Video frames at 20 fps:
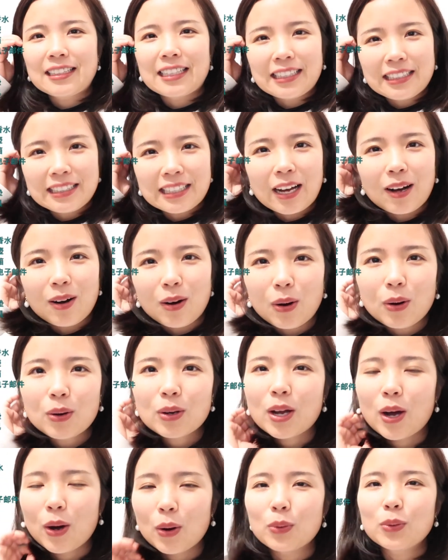等你好好
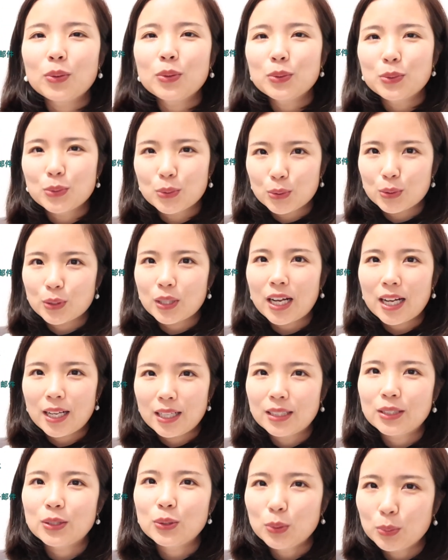考虑，就是
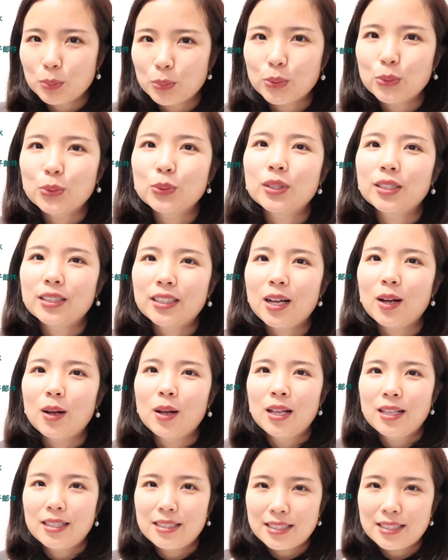看用不用得到，